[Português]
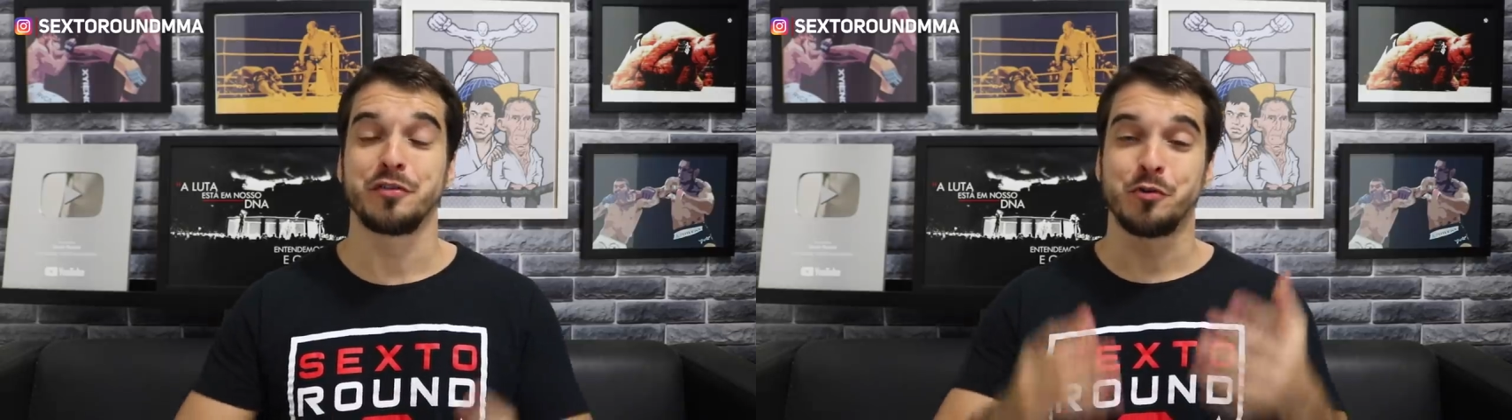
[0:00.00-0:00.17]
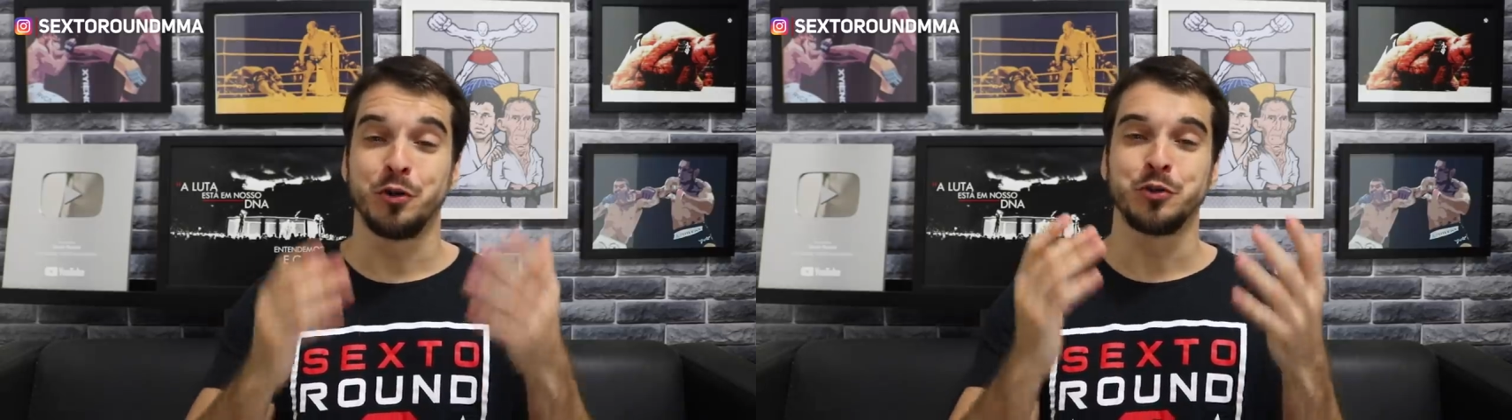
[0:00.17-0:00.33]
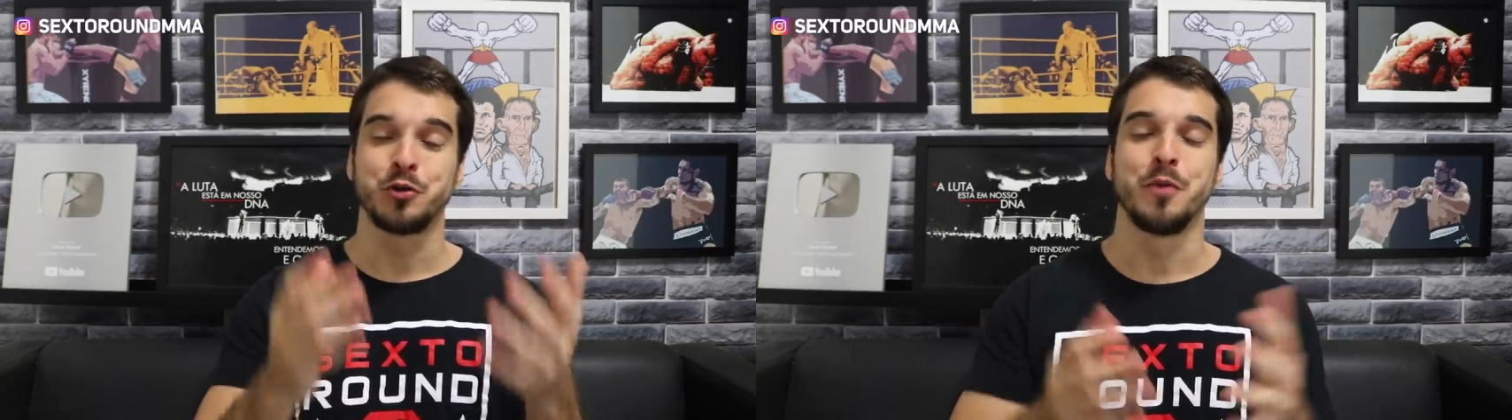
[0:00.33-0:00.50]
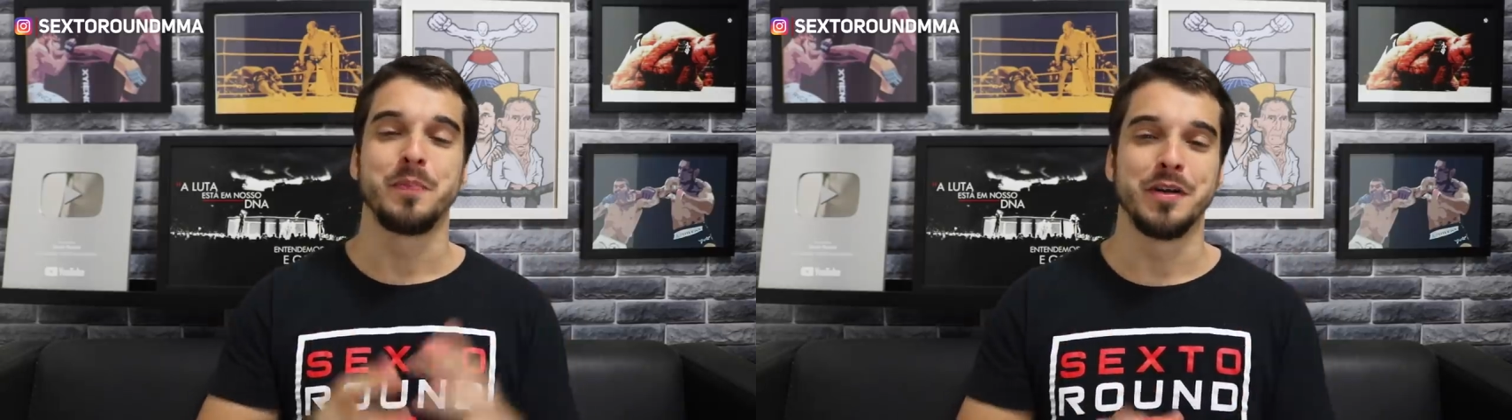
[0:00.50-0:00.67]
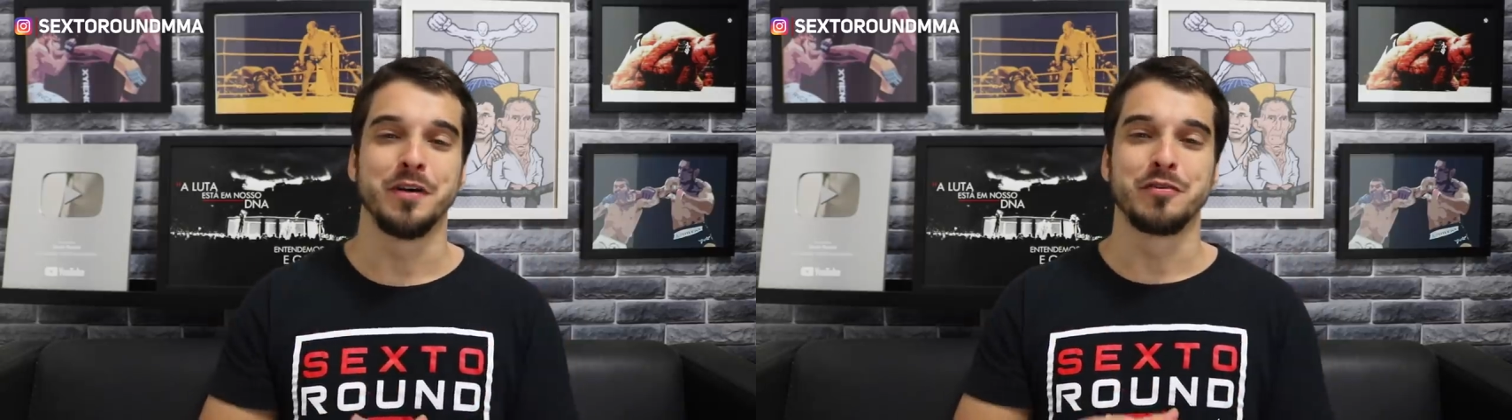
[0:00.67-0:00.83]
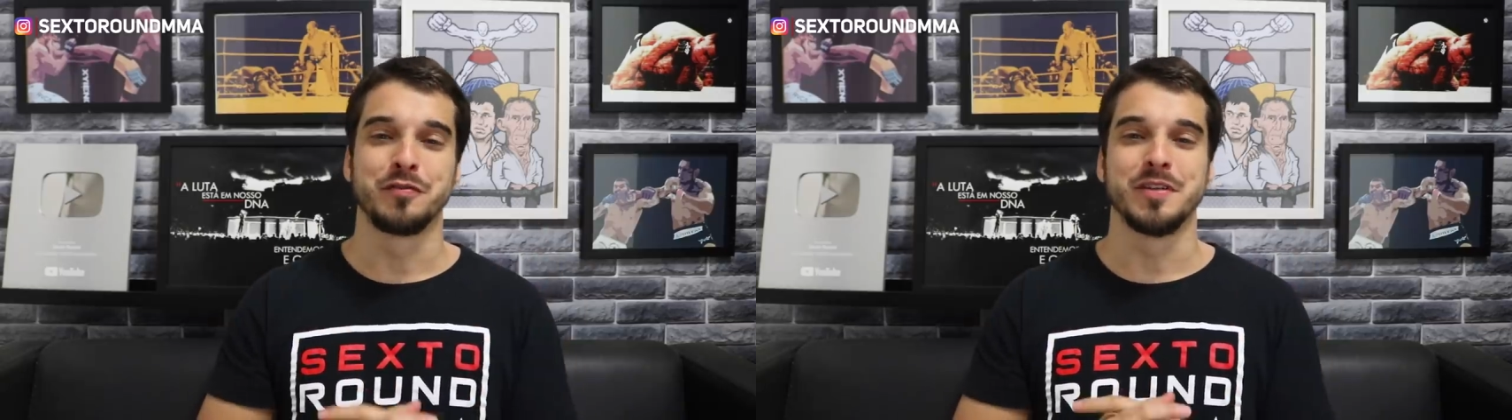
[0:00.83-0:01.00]
Conto com a
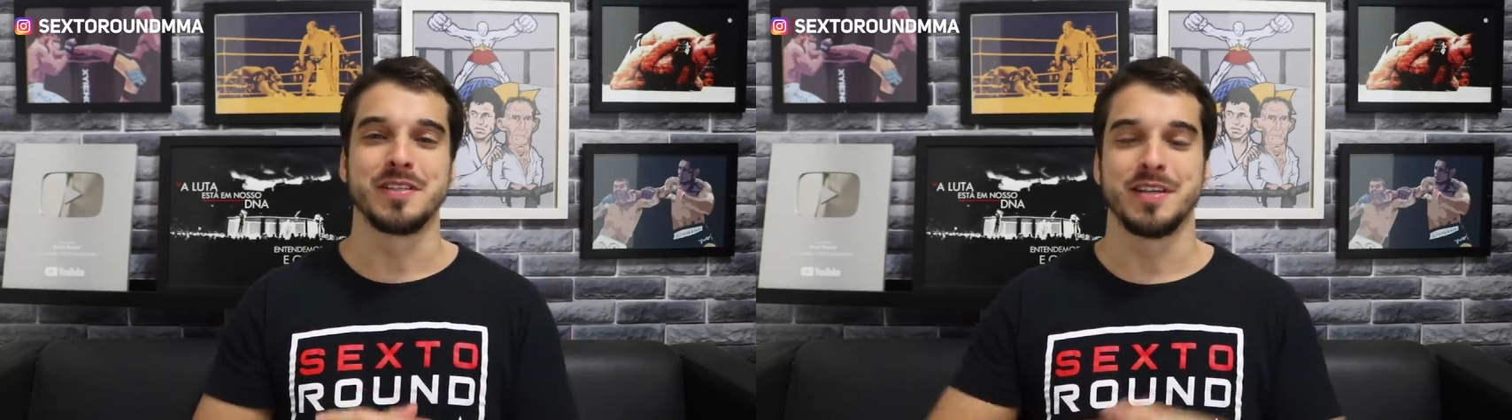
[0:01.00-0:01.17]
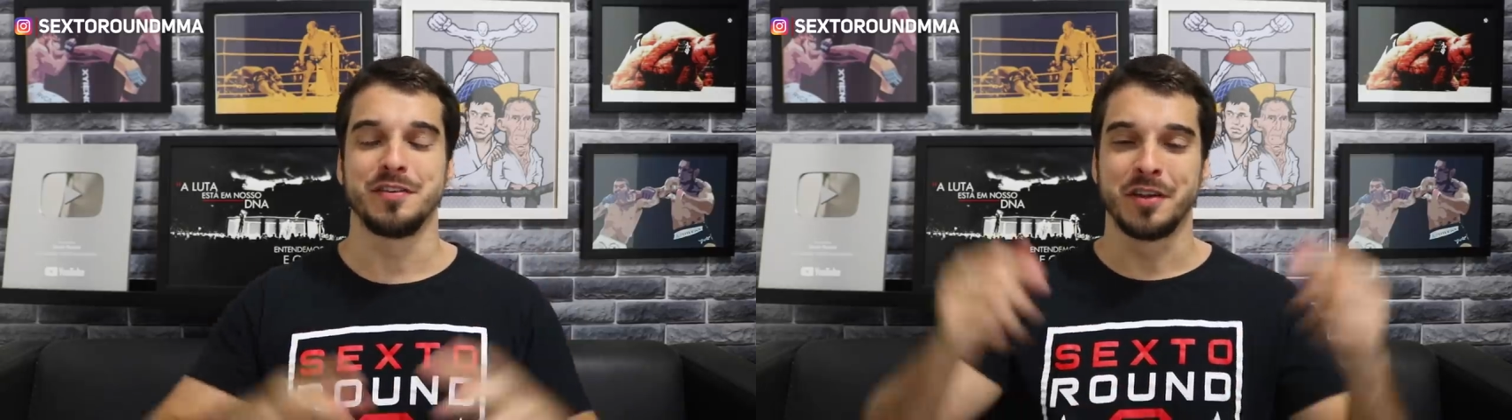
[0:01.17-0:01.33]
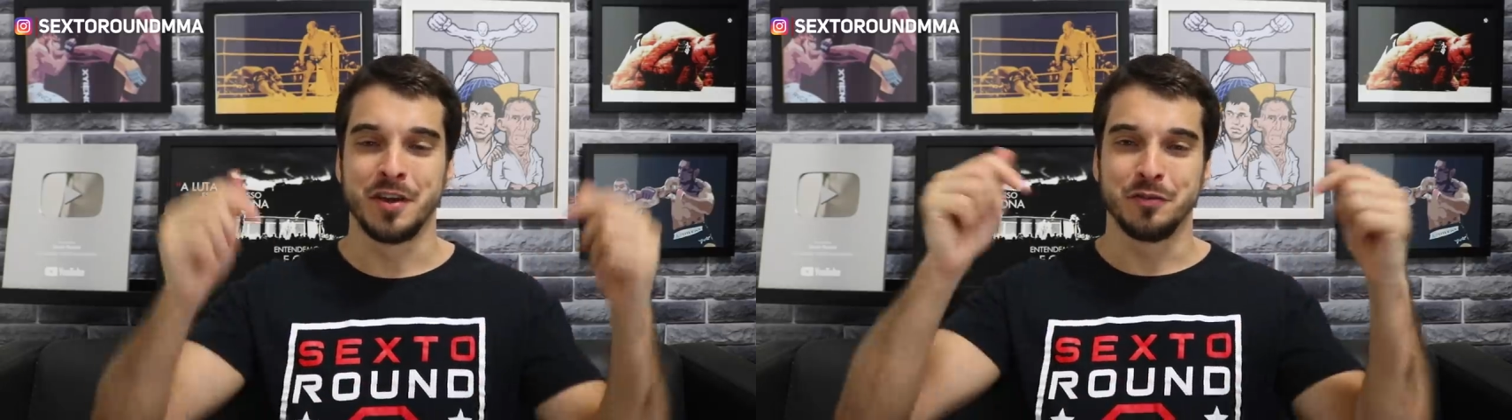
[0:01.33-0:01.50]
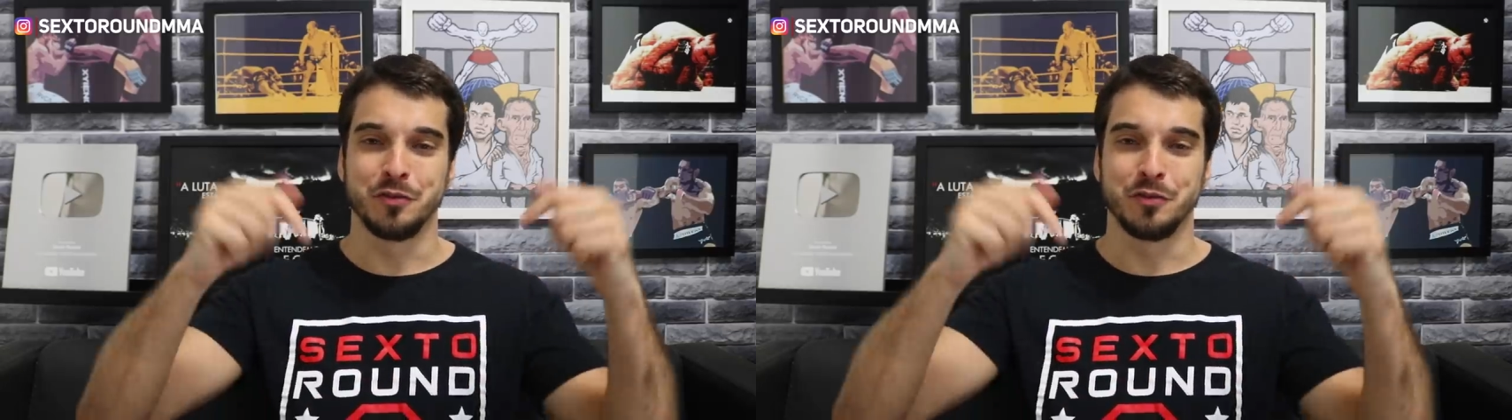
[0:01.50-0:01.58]
opinião de vocês